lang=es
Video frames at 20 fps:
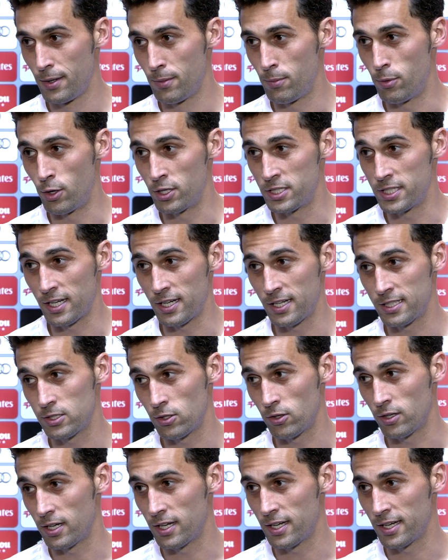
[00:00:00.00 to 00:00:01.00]
por ese
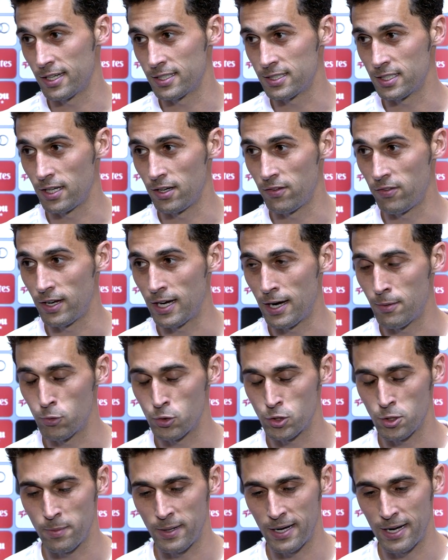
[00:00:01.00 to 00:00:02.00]
gesto que, significa
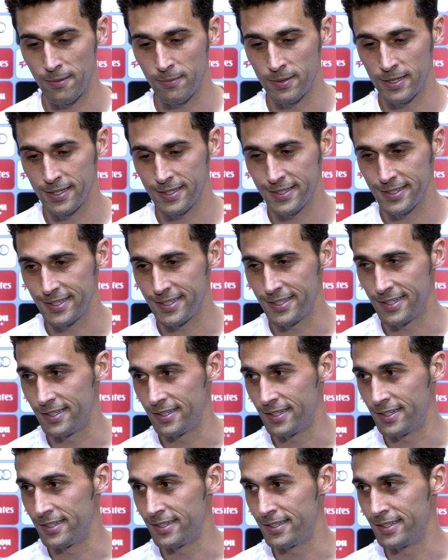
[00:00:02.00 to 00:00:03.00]
mucho para mí y,
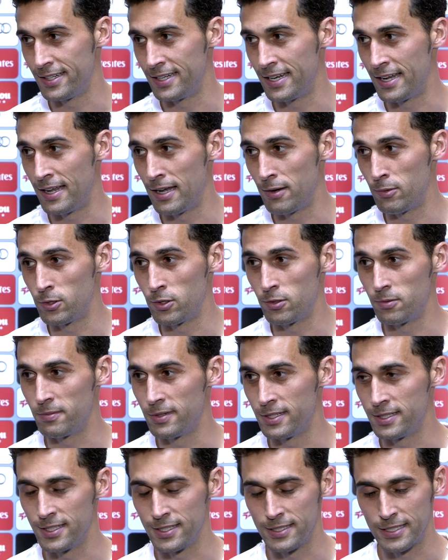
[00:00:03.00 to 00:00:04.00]
y nada, bueno,
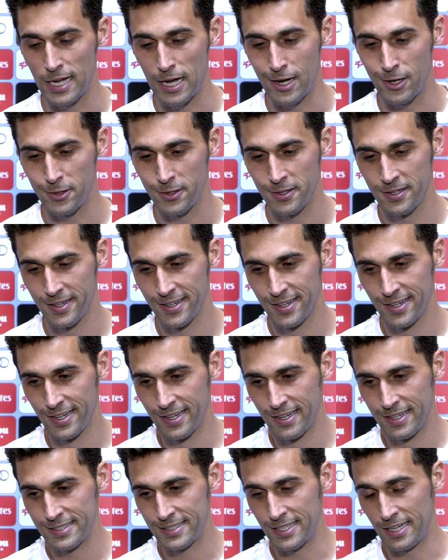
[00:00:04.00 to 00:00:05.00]
he intentado
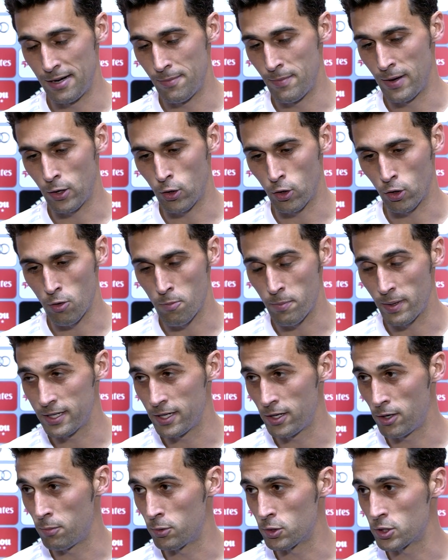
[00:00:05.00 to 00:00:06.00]
ser el mejor
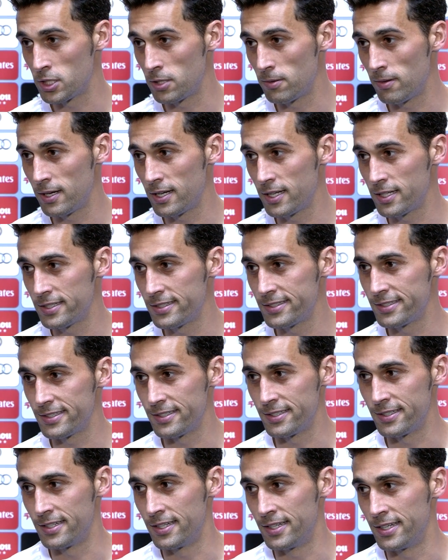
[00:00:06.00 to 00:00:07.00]
compañero posible,
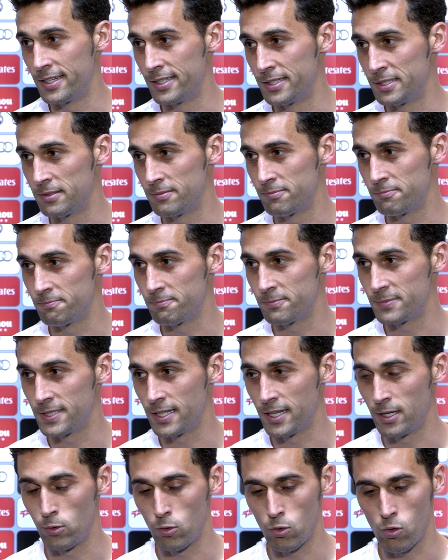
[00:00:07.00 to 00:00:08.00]
eh,
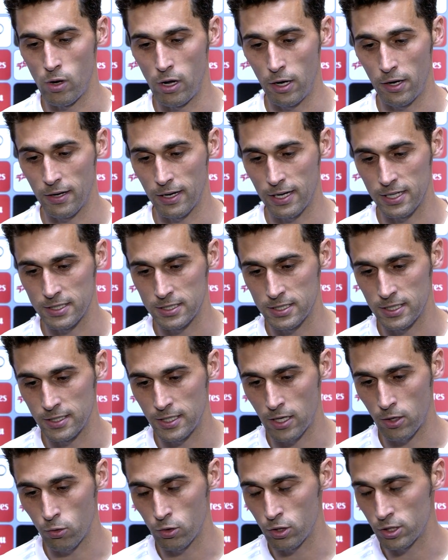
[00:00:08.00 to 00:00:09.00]
ser un jugador del que se
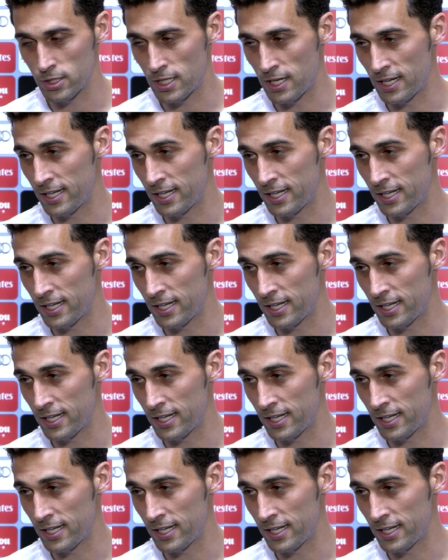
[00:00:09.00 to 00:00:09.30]
sienta orgullosa la